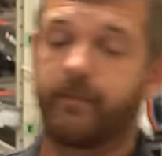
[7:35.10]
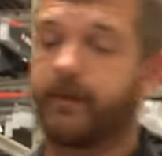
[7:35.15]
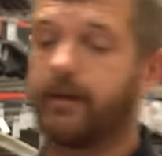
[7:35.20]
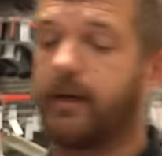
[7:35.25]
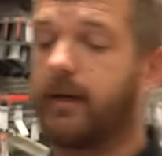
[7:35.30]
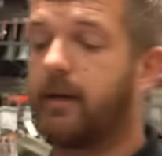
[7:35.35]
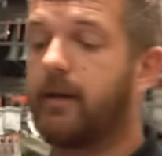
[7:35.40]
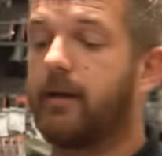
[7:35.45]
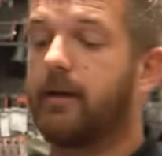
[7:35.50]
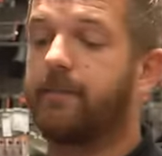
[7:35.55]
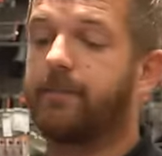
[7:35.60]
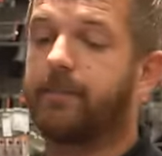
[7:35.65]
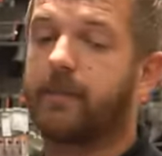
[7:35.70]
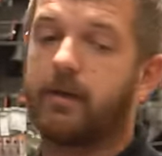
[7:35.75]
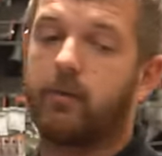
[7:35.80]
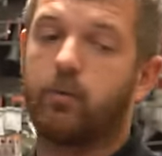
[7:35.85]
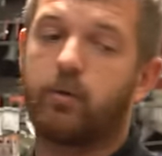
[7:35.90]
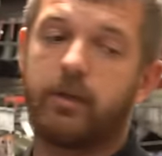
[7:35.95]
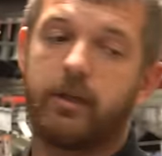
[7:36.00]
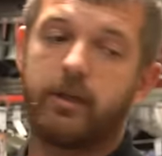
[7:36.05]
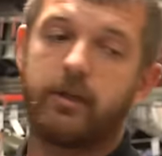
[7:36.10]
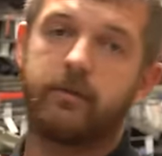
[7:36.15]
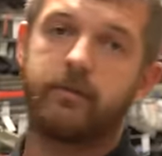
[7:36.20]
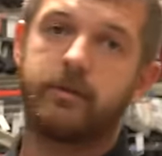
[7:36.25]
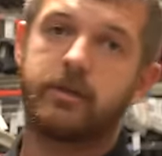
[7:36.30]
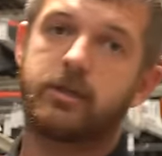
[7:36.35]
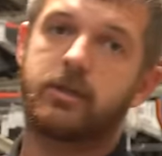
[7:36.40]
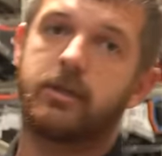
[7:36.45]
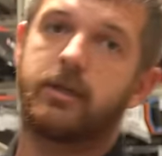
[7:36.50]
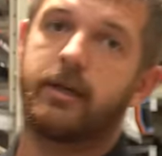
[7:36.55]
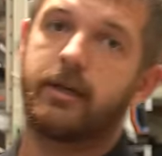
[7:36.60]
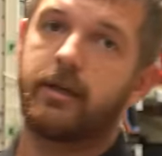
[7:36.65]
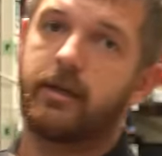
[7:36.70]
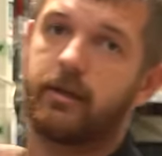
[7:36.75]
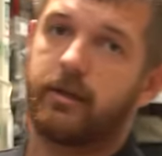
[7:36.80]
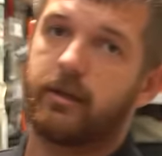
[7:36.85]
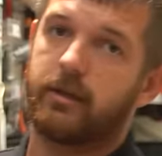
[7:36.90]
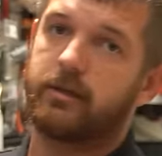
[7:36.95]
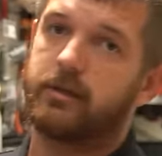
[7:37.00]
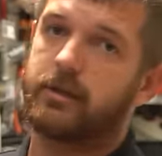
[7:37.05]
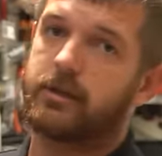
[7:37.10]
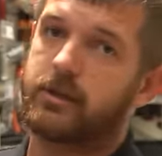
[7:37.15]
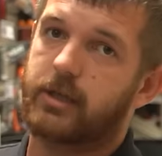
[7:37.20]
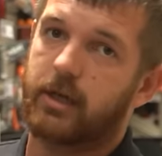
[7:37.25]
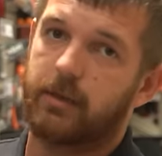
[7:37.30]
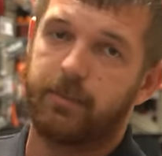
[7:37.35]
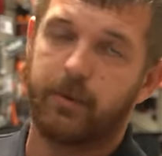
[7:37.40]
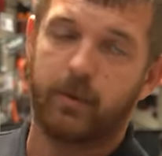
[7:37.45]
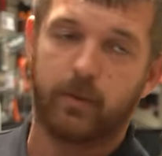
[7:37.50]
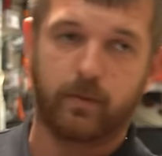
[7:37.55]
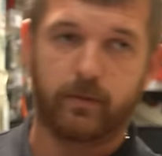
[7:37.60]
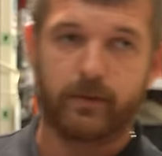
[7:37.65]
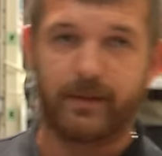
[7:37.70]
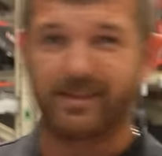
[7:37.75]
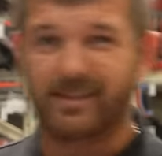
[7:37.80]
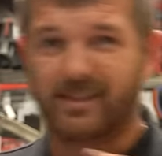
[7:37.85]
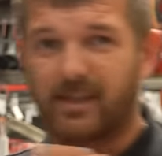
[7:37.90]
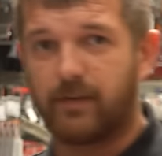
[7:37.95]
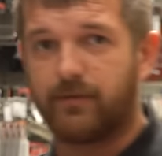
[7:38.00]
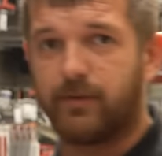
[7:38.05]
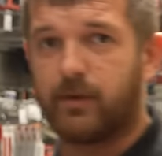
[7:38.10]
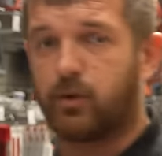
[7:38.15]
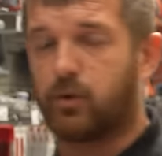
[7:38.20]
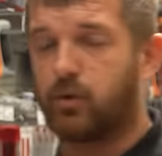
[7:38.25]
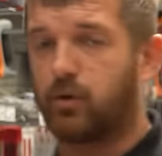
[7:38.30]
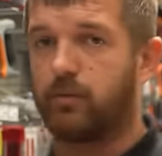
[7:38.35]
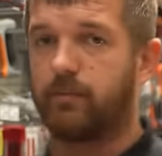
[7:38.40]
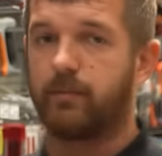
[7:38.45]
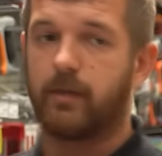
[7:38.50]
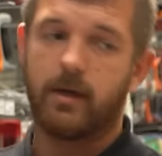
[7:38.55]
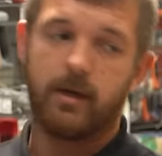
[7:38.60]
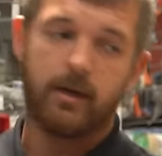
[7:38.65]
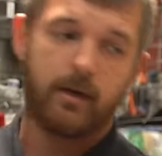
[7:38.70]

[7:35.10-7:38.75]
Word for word: Далее, укладываешь шлаги, делаешь стропилку, доска винтом.